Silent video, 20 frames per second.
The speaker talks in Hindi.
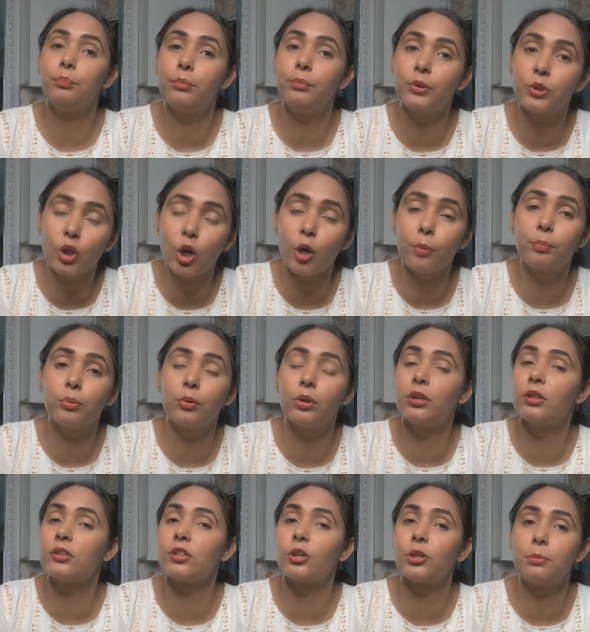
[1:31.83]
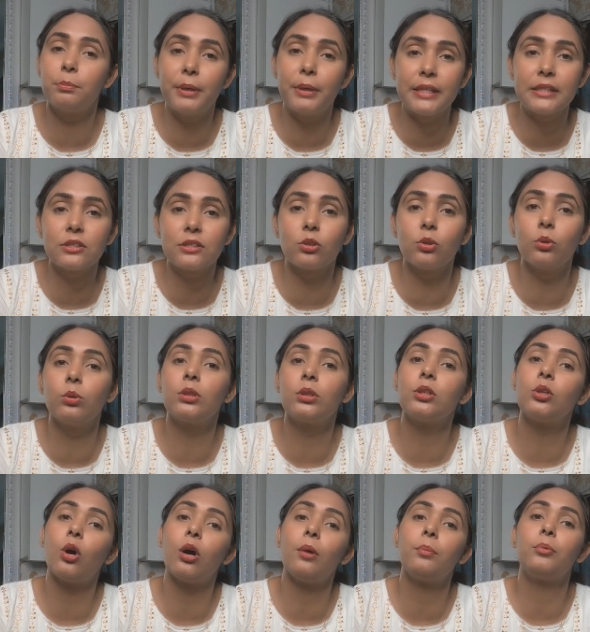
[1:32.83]
टॉप सॉरी बेस कोट
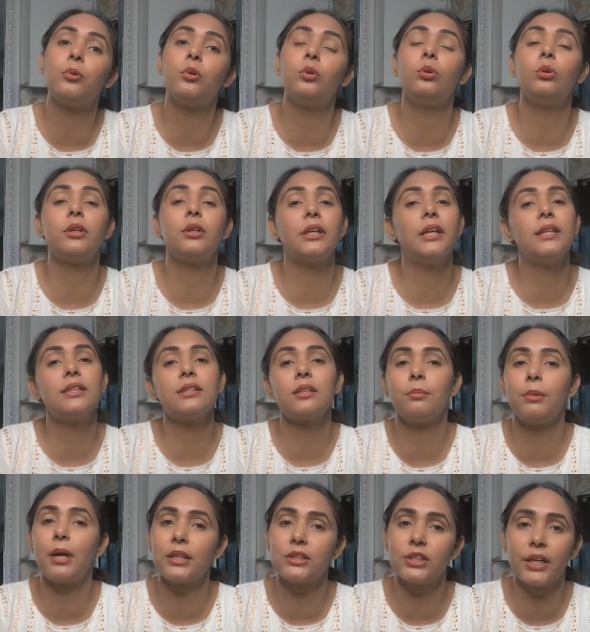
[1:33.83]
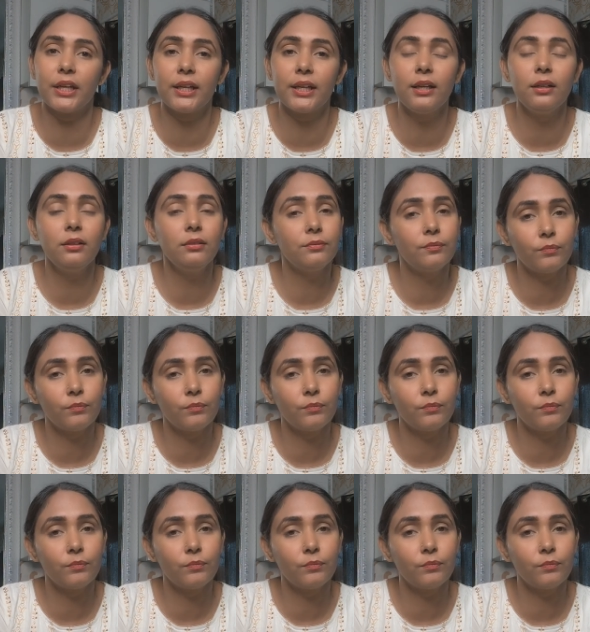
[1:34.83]
टॉप कोट ये सब आ जाएगा